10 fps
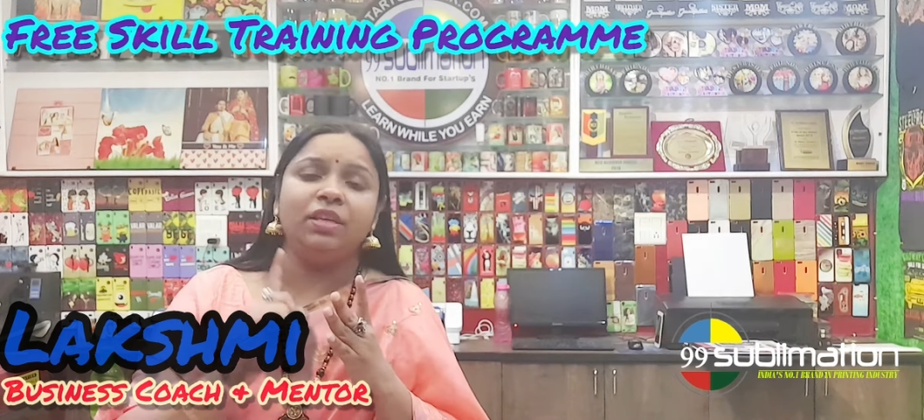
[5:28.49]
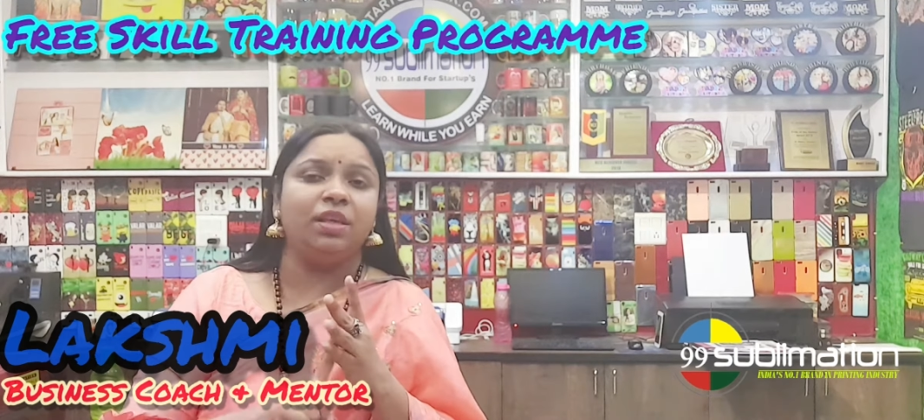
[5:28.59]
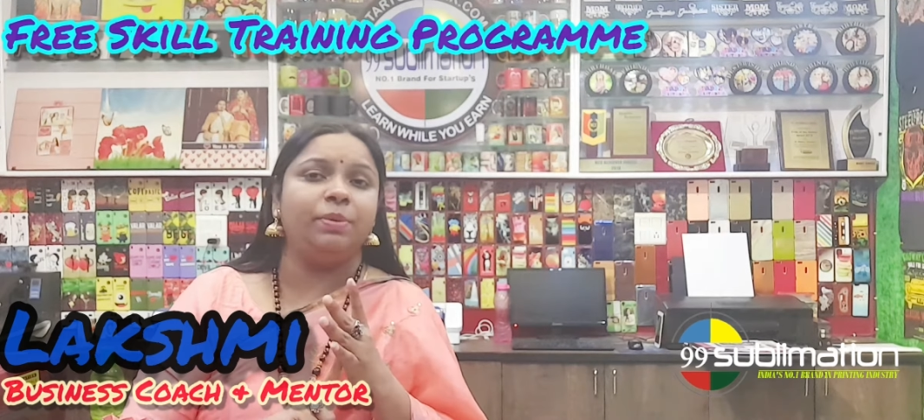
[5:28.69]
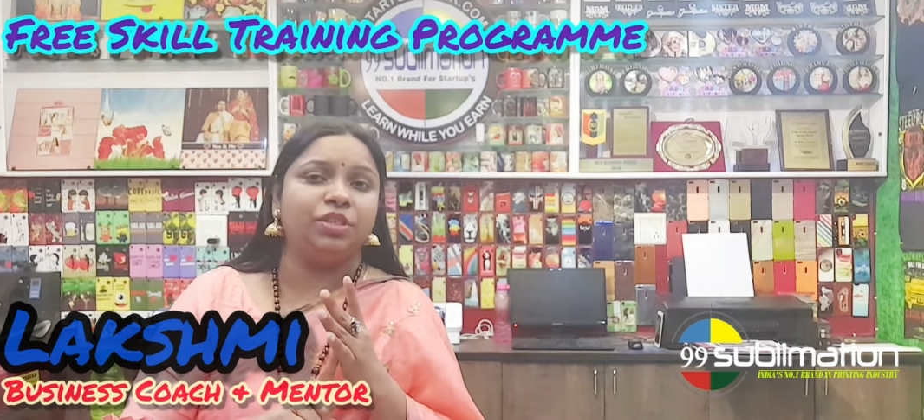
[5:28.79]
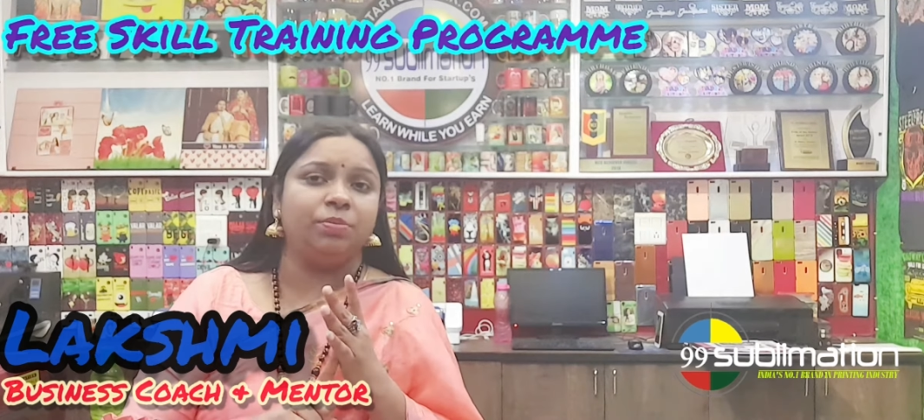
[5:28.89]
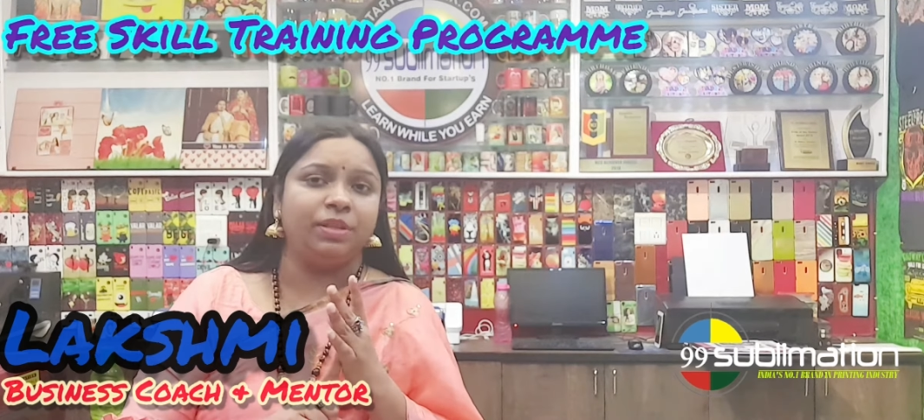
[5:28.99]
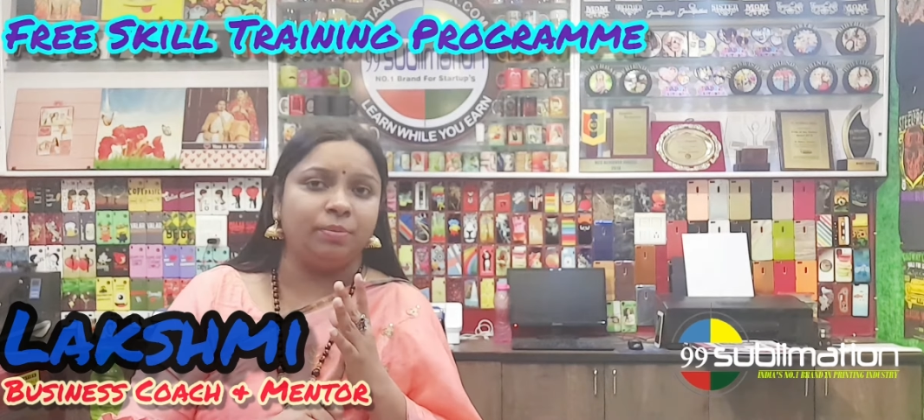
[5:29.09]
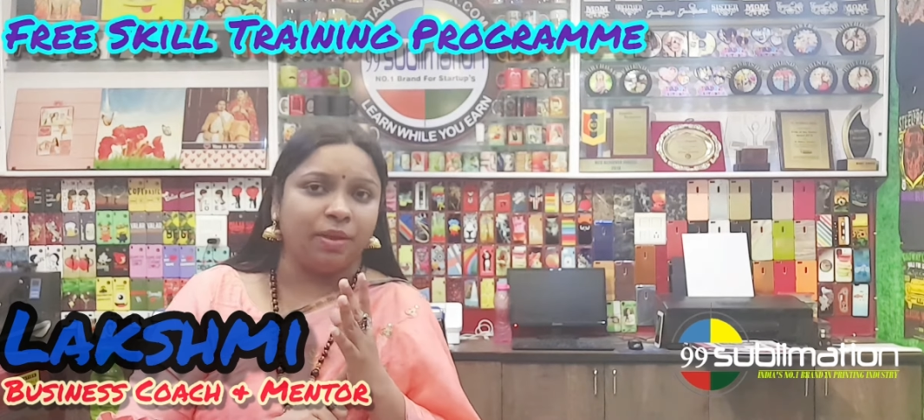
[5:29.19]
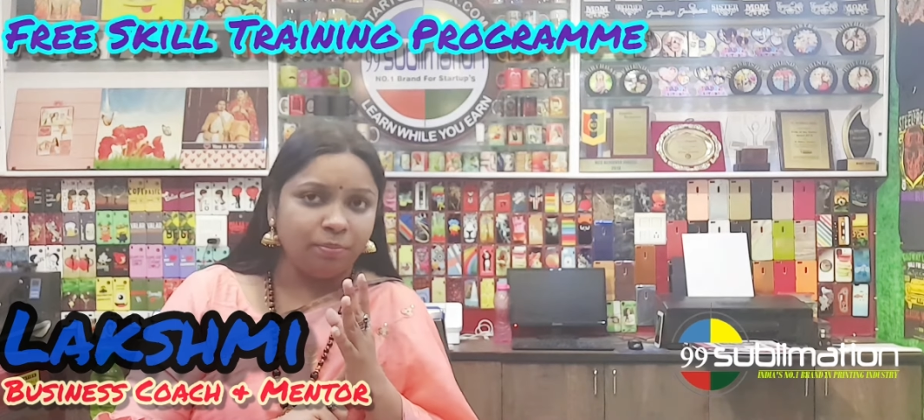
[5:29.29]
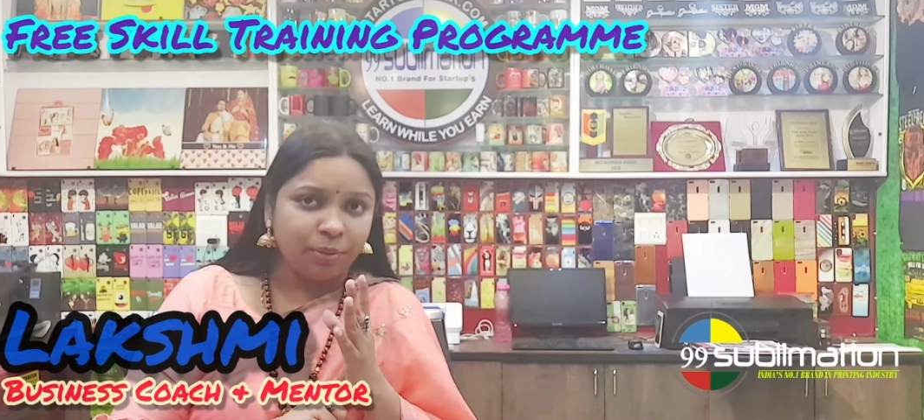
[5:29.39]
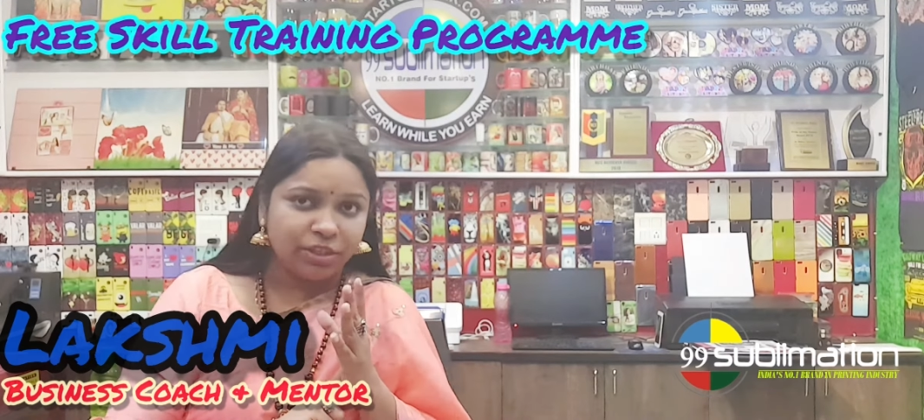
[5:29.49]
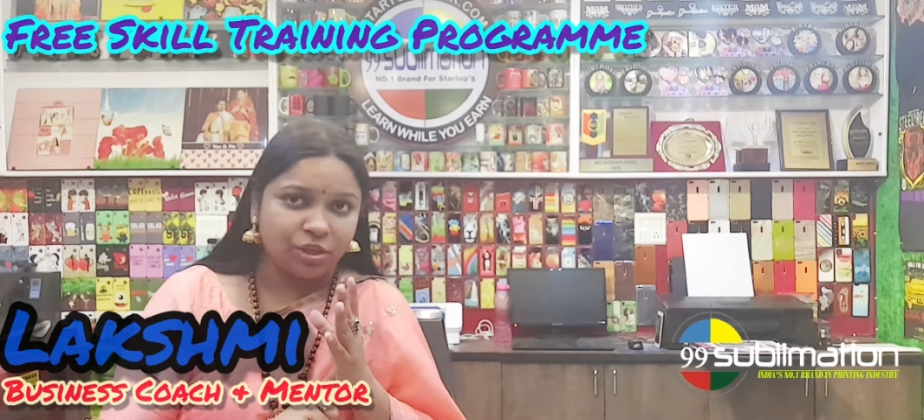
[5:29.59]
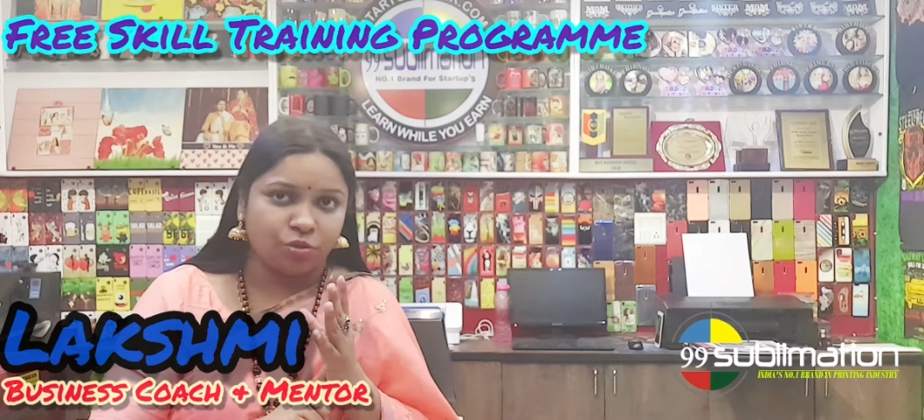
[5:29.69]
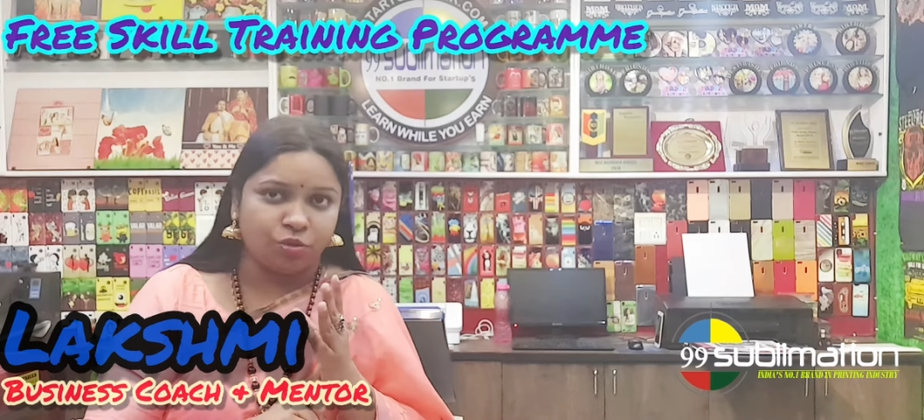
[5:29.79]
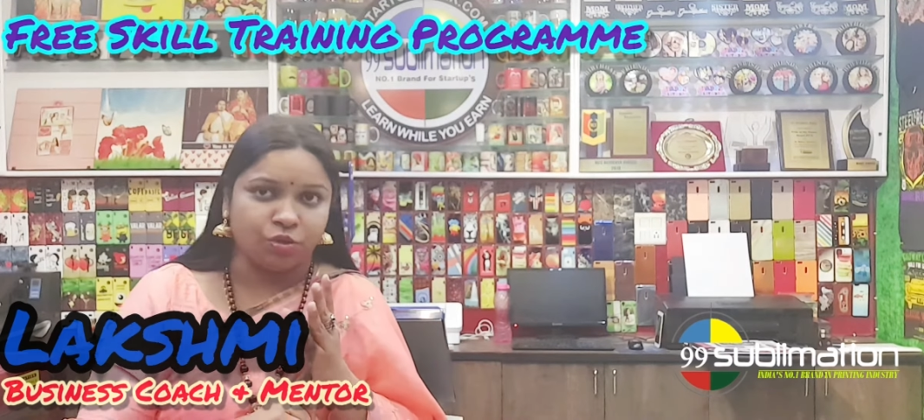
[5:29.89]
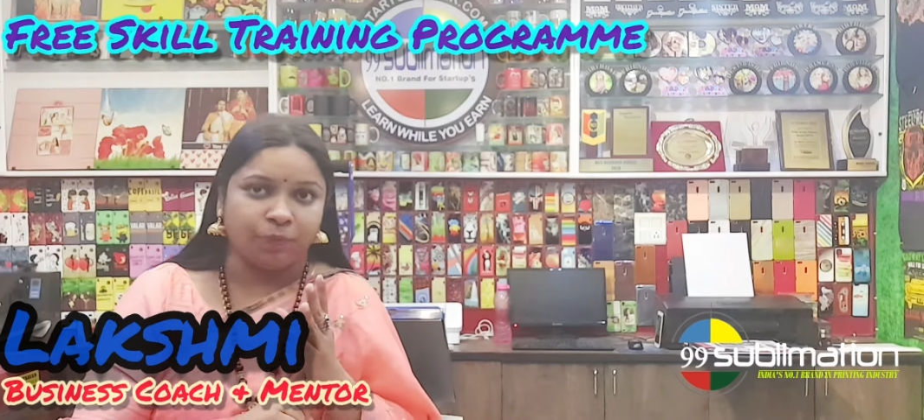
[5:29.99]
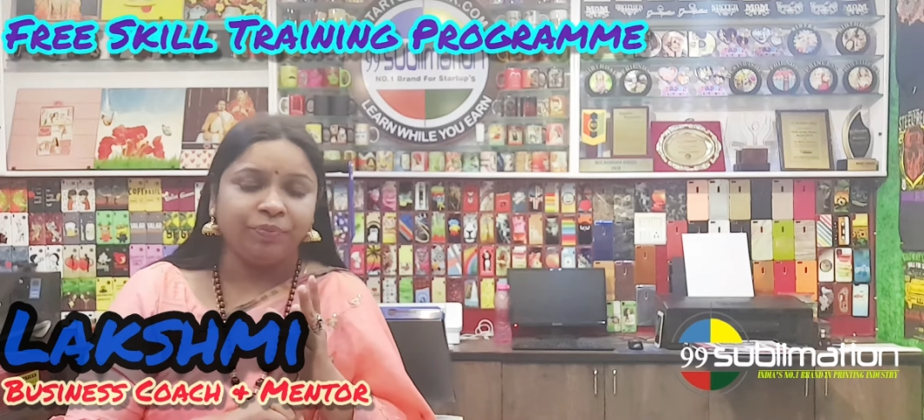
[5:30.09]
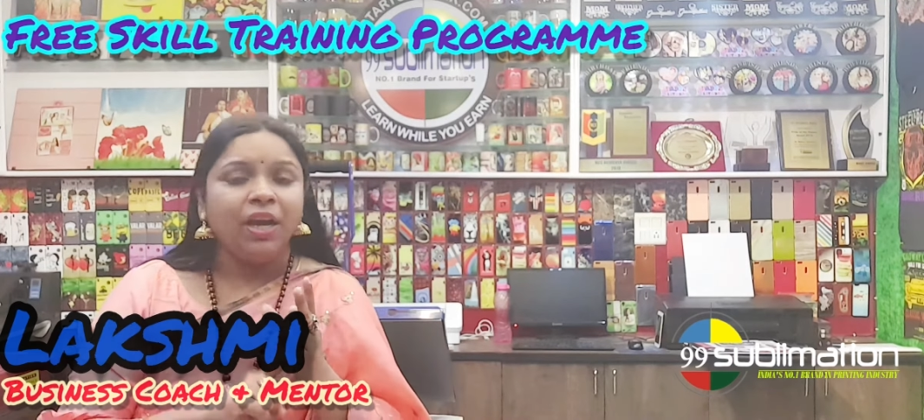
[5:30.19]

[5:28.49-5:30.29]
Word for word: ఇదే మెషిన్ మీద మనం ప్రింట్ చేసుకోవచ్చు